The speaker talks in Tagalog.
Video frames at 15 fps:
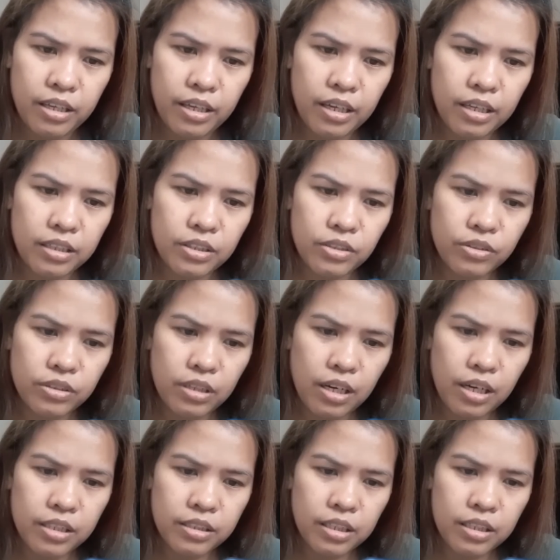end user
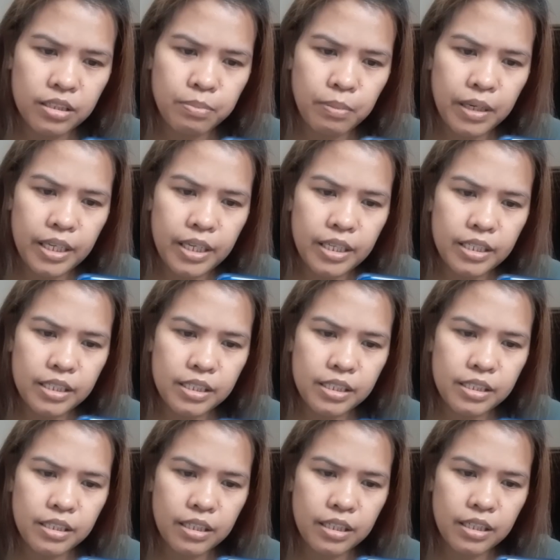license please
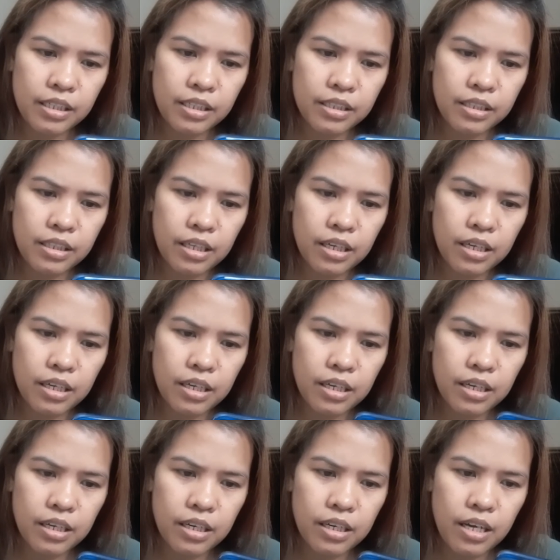read
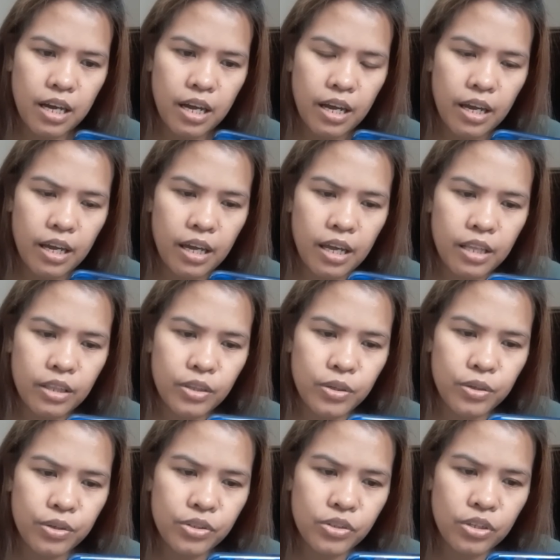the end
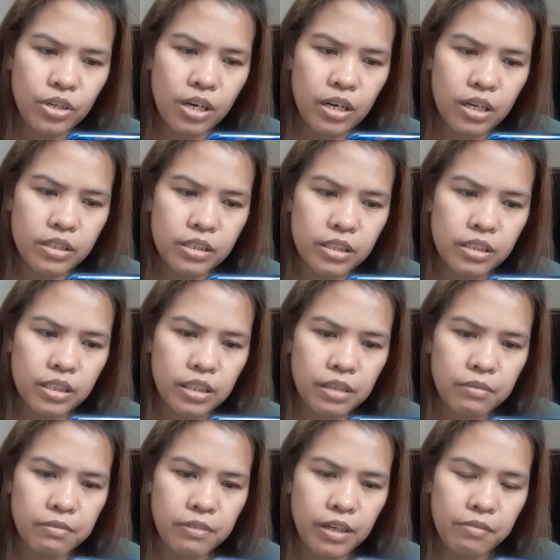user license
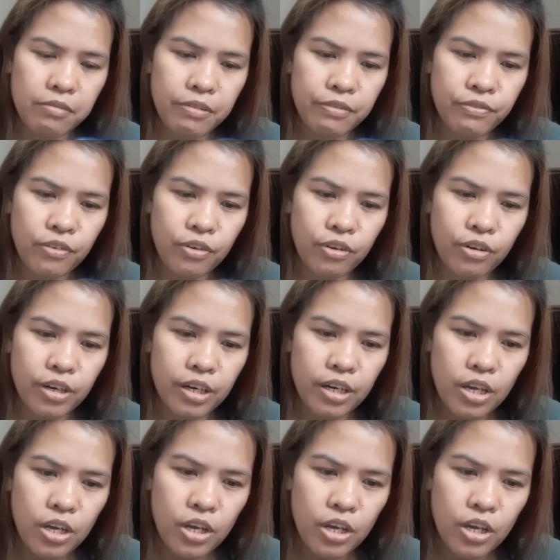agreement before